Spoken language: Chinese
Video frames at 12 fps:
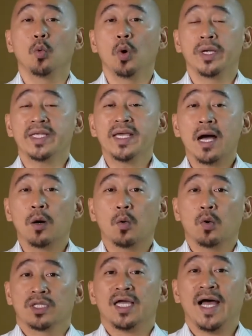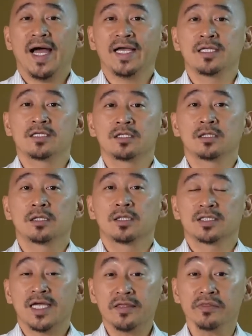我要我的孩子
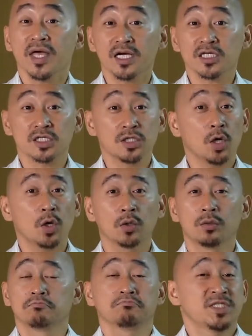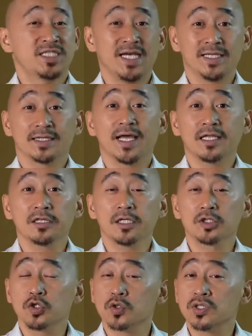在那个时候简单
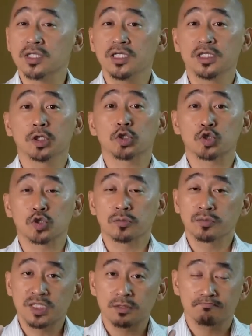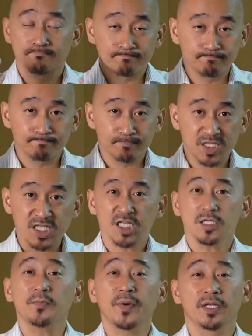的就是一个
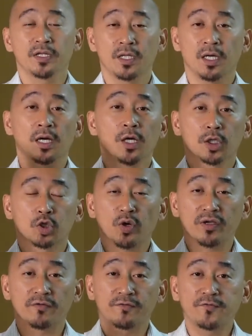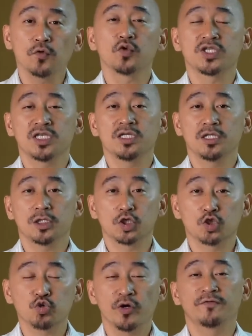基本的对父亲的
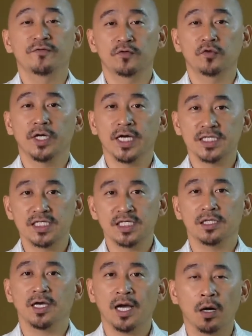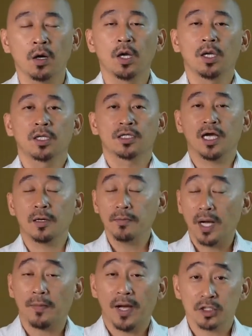顺服跟信靠。当
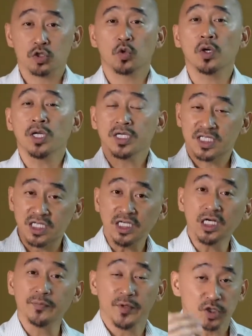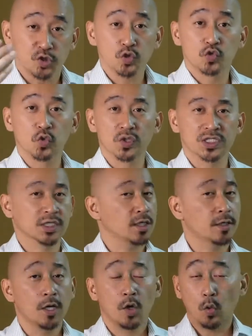爸爸说，请你们去做这
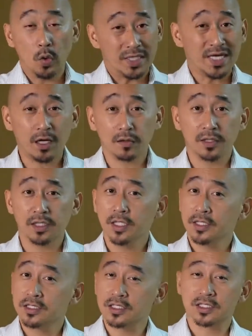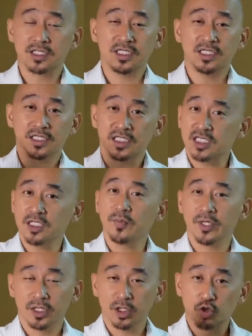个，我要的只是一个基
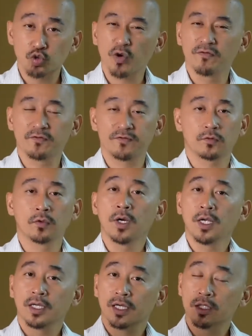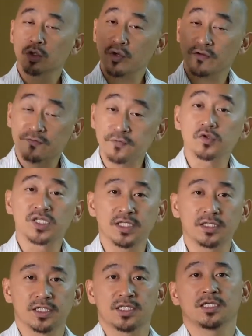本的顺服跟对父
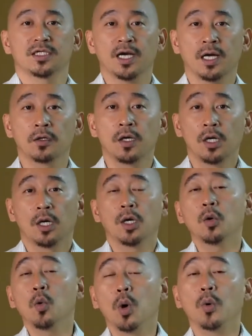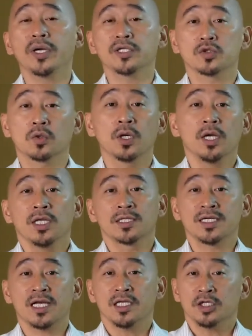亲的信靠。而我会说，
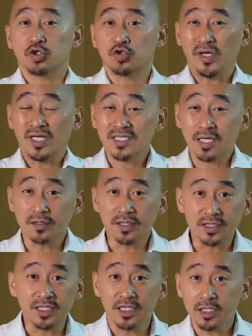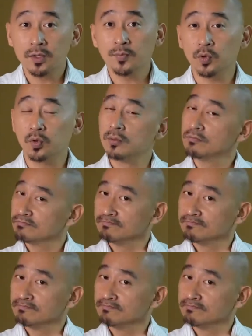在宣教的第一步。